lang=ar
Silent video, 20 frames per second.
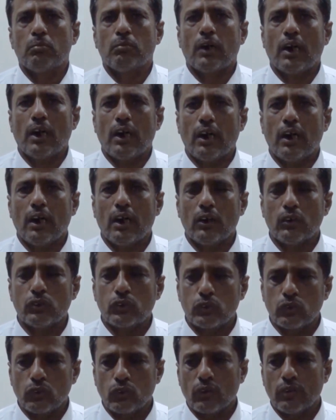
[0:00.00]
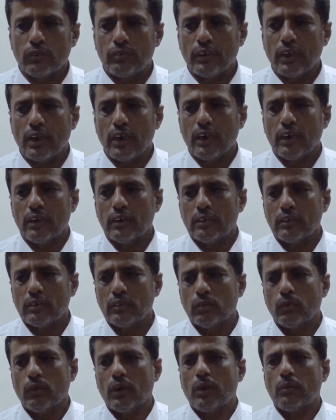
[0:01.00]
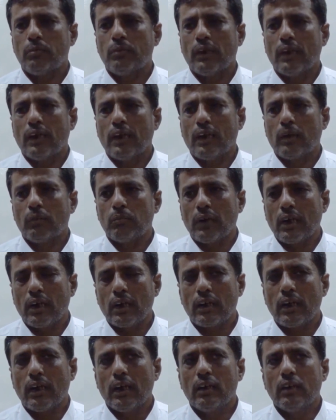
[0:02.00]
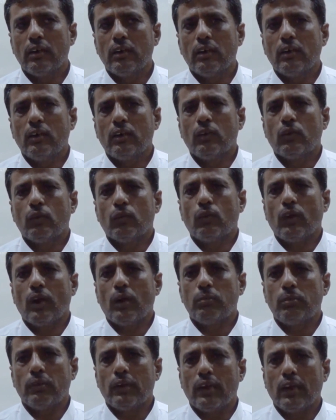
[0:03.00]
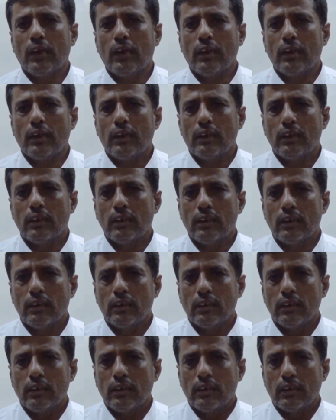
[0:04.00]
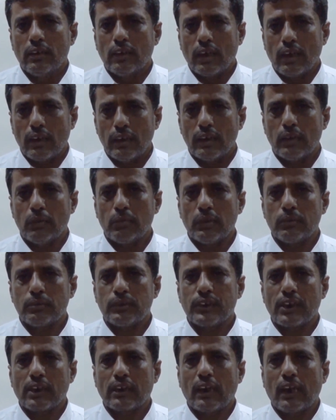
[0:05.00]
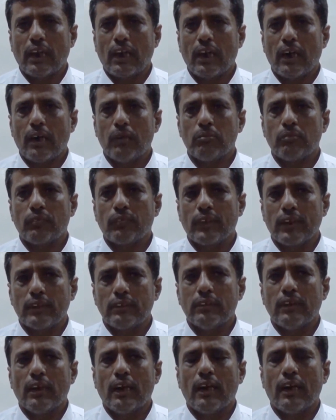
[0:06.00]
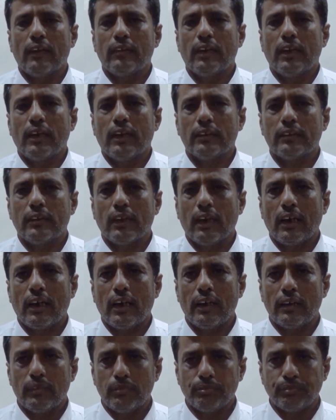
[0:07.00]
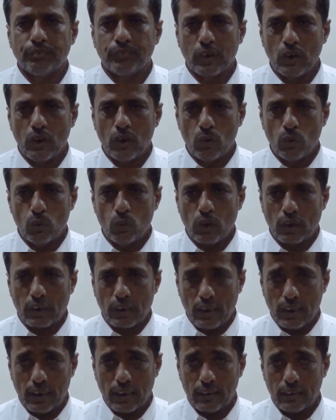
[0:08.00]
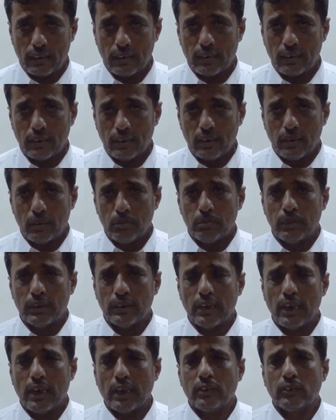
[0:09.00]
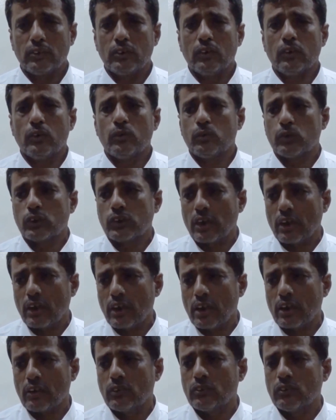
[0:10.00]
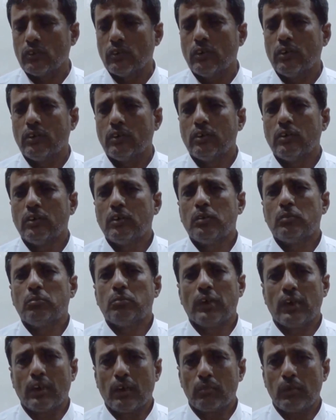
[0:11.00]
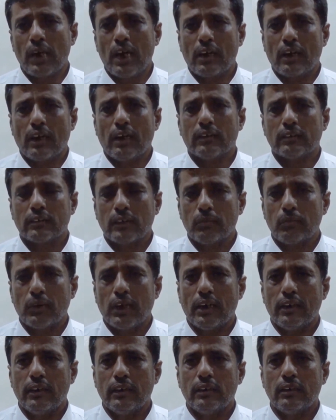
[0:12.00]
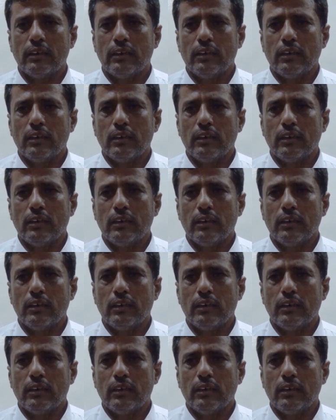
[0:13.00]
مع الشرفاء وابناء المهره وابناء اليمن بشكل عام ضد هذا الاحتلال وكان بدايته وشرارته من المهره طبعا